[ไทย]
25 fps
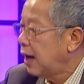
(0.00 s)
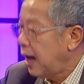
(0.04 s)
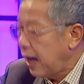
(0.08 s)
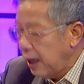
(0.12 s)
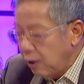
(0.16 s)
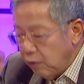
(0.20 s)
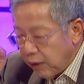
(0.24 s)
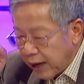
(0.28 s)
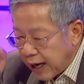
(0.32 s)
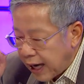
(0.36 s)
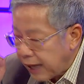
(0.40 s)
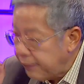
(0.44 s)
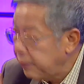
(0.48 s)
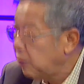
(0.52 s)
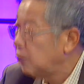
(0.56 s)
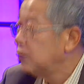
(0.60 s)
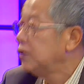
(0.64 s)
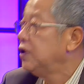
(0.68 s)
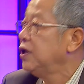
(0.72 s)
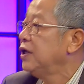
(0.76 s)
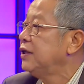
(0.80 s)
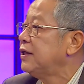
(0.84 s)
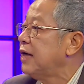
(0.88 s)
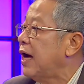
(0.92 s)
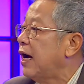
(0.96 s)
ให้หน่วยงานเป็นค
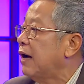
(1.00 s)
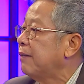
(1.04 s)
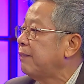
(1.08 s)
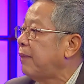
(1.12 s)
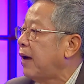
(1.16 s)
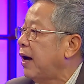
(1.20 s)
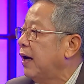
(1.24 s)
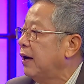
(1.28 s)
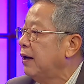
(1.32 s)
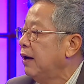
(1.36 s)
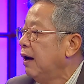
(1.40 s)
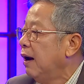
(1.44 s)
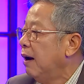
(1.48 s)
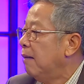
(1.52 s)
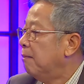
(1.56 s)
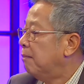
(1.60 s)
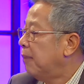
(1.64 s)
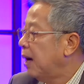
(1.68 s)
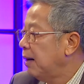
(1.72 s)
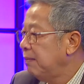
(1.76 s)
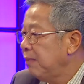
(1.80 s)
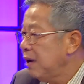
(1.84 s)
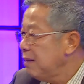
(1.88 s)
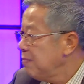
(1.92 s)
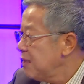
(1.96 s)
นชี้แจงไป
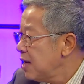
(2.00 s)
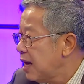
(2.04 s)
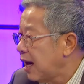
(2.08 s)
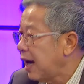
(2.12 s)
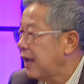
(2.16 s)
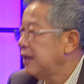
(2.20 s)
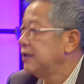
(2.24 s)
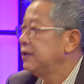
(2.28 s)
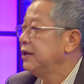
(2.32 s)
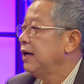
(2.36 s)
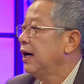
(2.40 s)
มันไม่มีอะไร